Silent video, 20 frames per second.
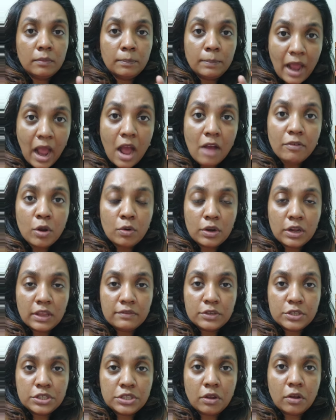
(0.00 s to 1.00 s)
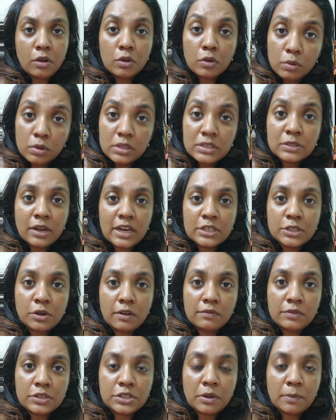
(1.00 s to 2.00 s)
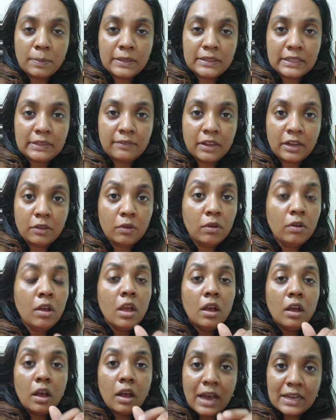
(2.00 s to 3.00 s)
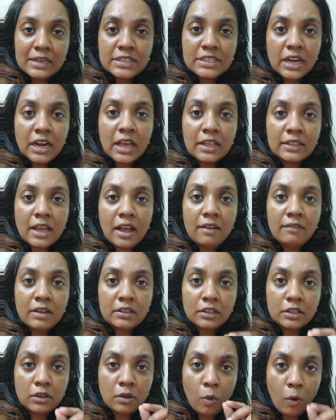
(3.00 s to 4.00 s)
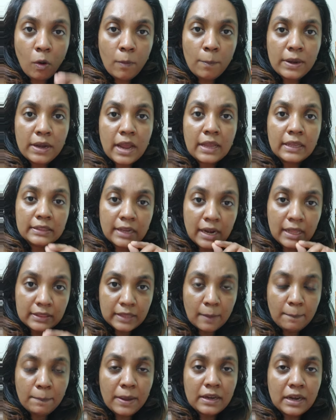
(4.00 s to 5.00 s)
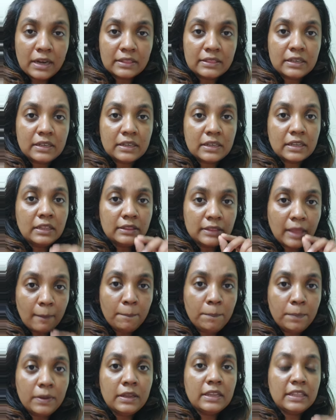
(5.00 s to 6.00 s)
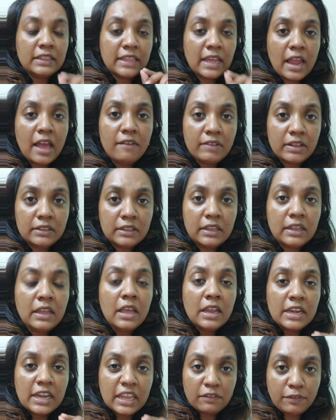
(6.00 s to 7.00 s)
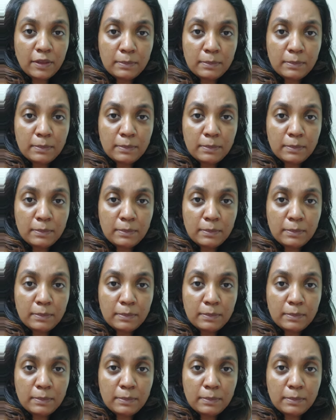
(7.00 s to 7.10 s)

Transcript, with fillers: பிராவோடைய விஷயம் கூல் சுரேஷோட விஷயம் பத்தி வரைக்கும் அர்ச்சனா தான் வந்து ஓப்பனா இதெல்லாம் தப்பாக நடந்துட்டு இருக்கு தப்பு இதெல்லாம் வந்து நீங்க